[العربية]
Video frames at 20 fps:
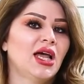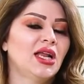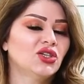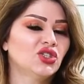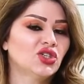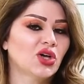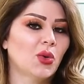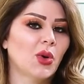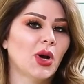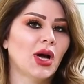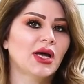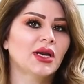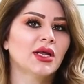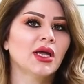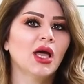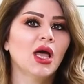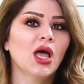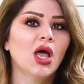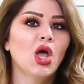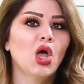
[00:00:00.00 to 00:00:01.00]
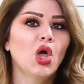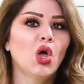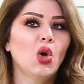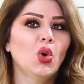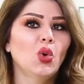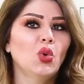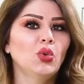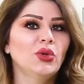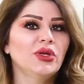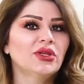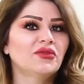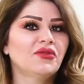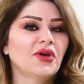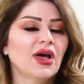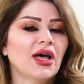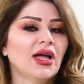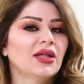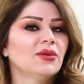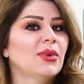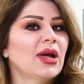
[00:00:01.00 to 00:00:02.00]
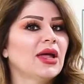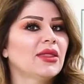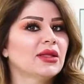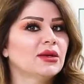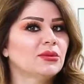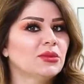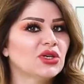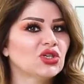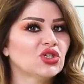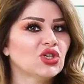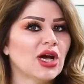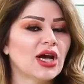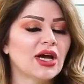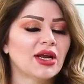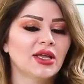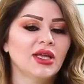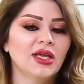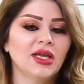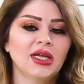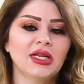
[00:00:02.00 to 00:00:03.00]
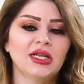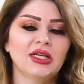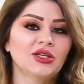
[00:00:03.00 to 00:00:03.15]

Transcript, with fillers: الشوارع ويتفقد بعض المشاريع